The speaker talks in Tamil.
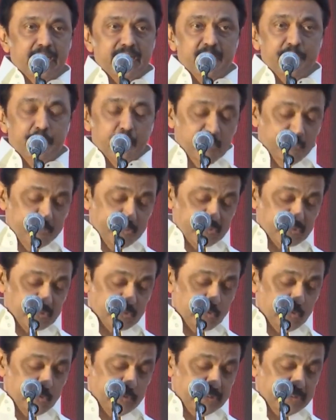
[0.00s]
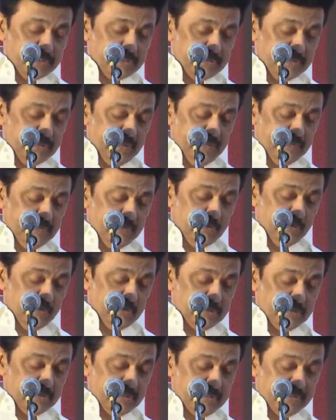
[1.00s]
அதை கொண்டு நடத்தி
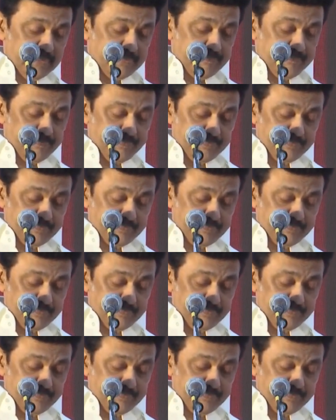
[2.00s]
கொண்டிருக்கிறார்